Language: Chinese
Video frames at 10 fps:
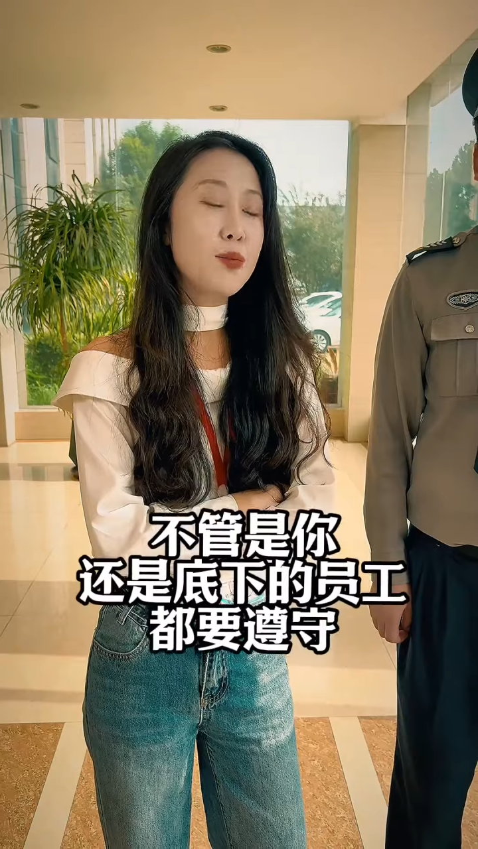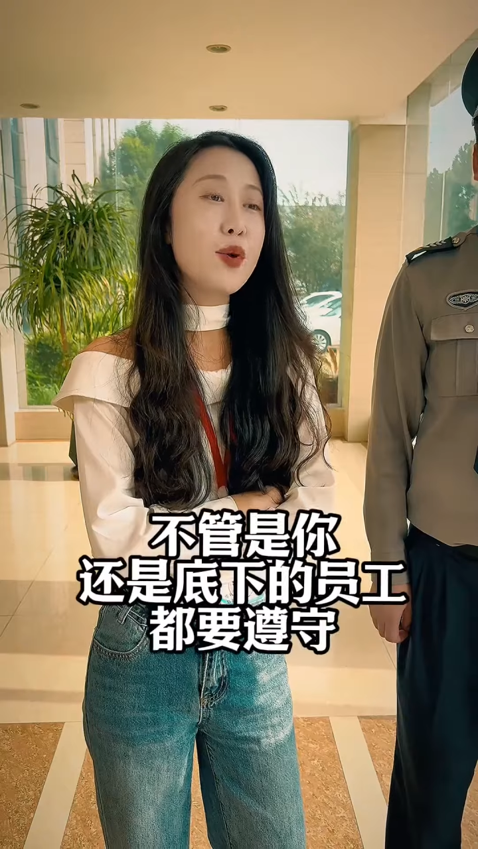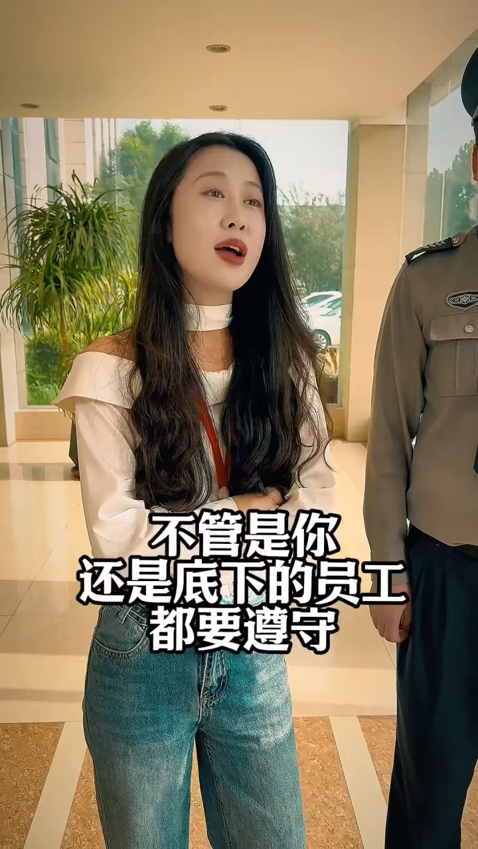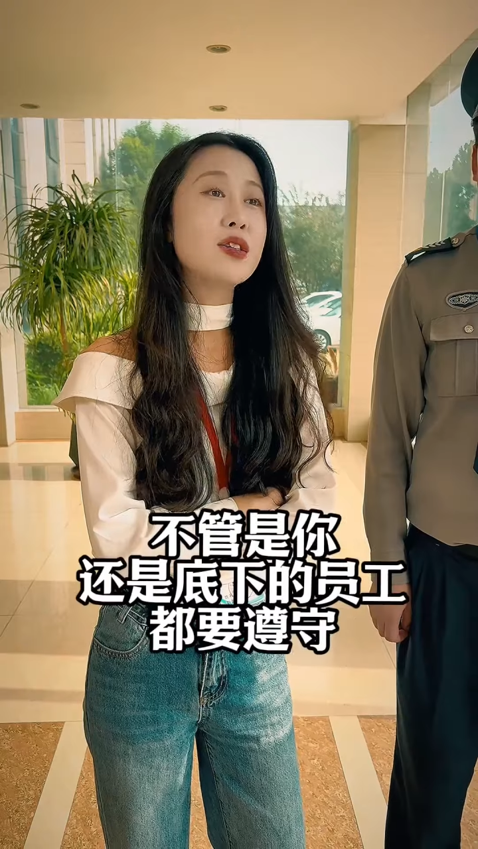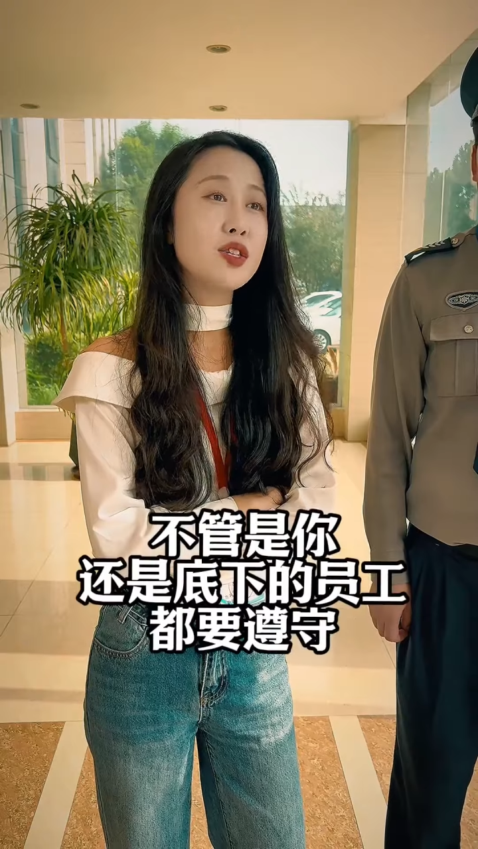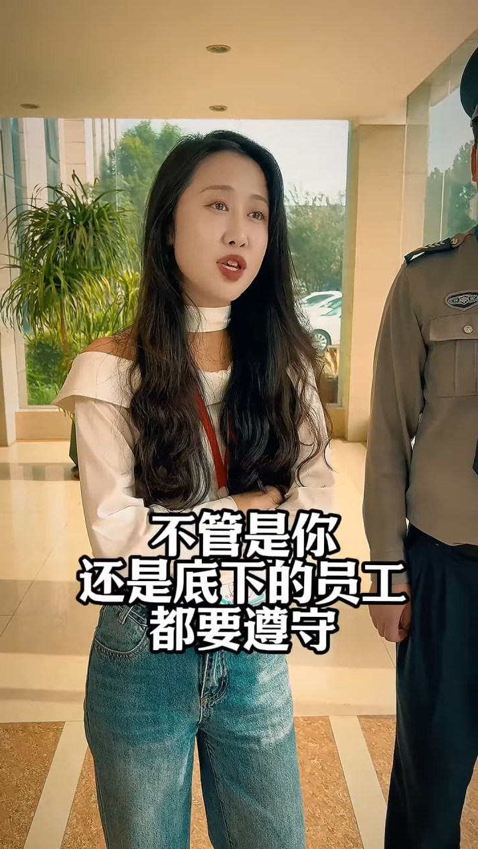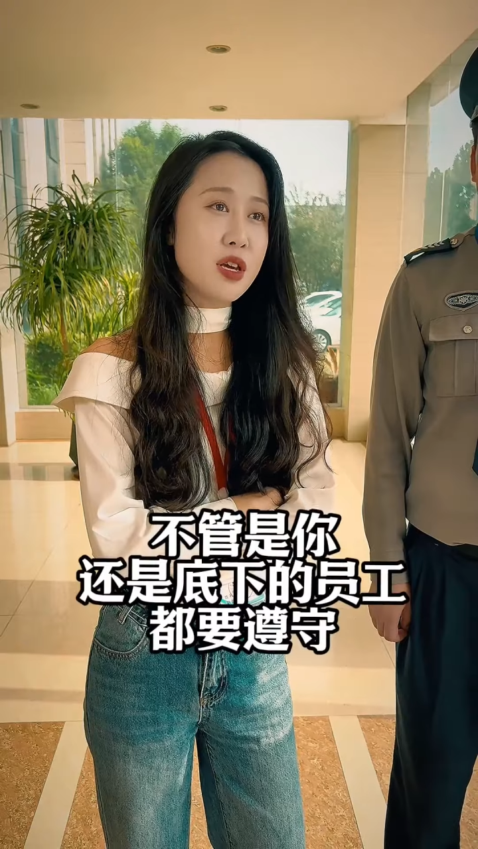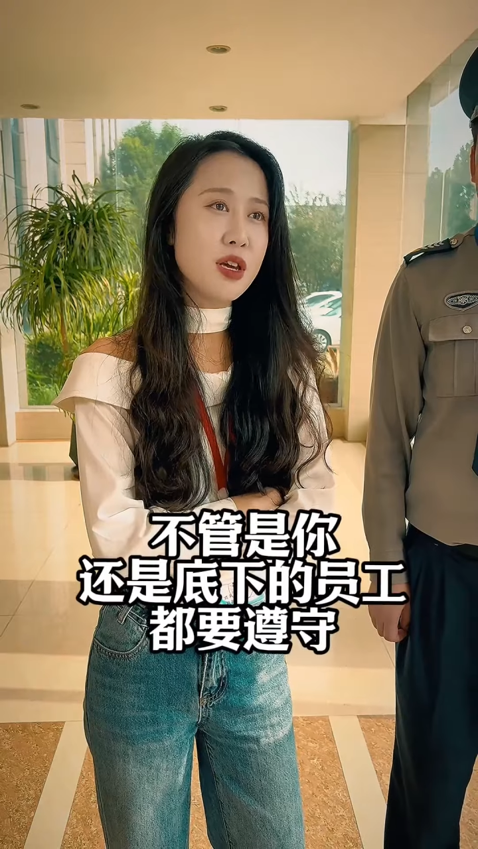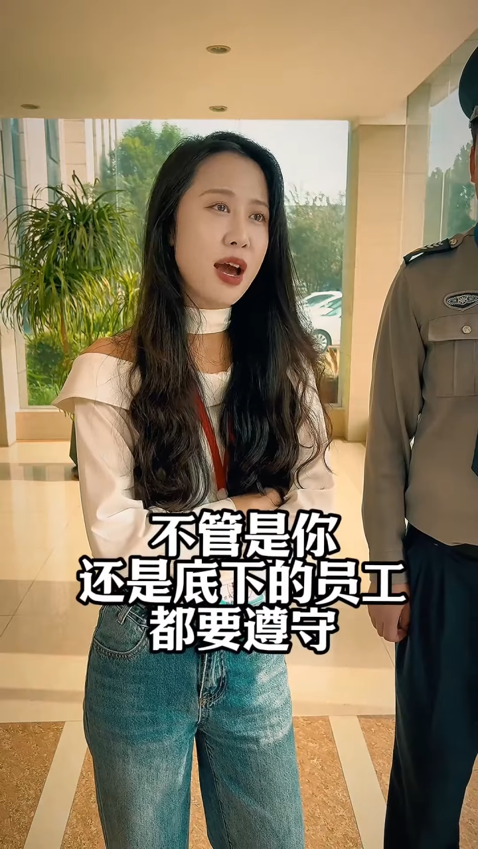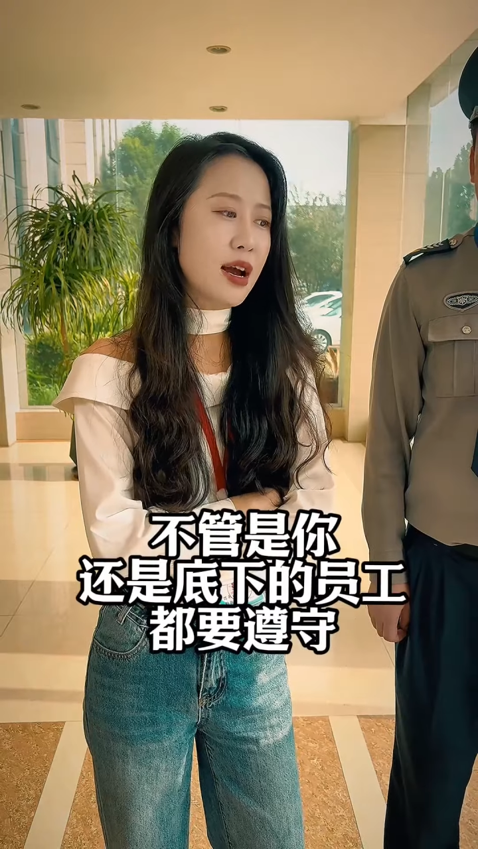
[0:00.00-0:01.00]
不管是
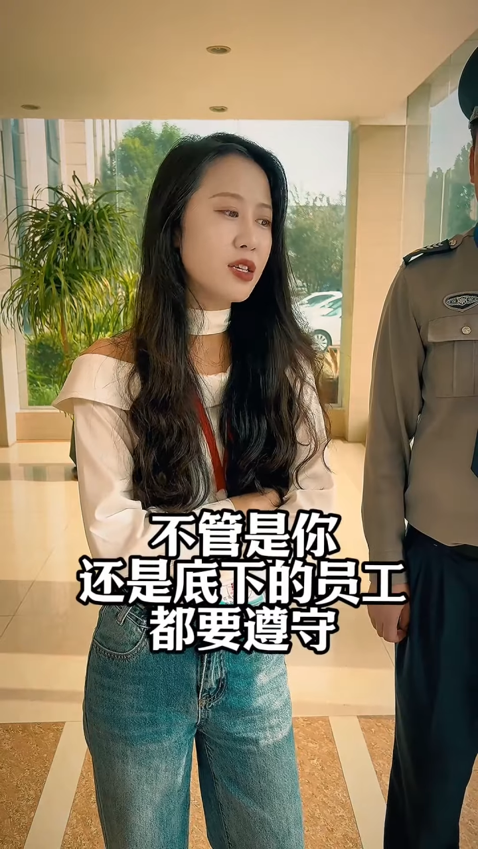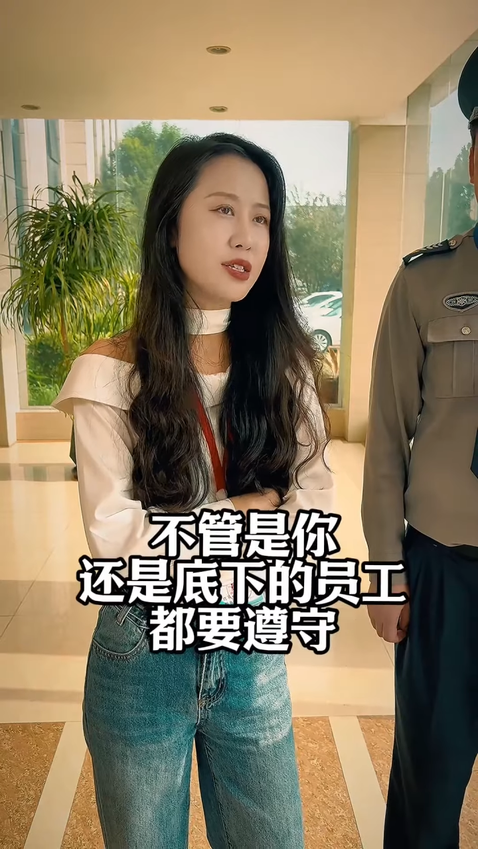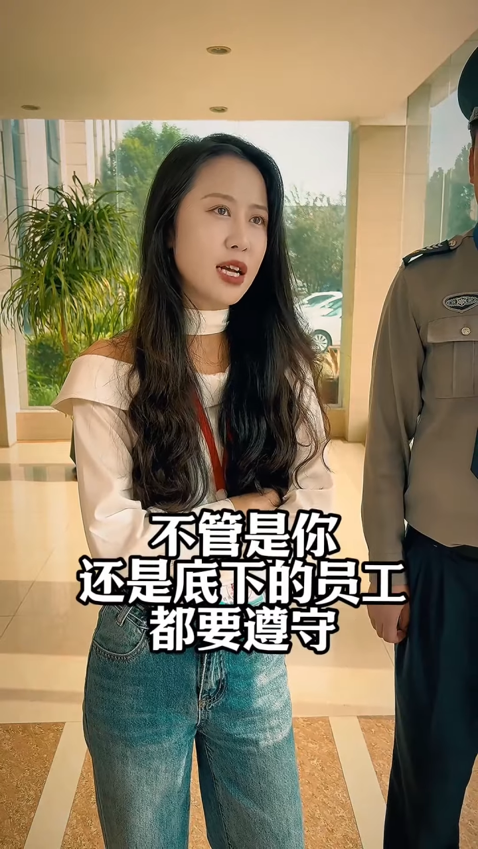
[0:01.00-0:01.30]
你还是底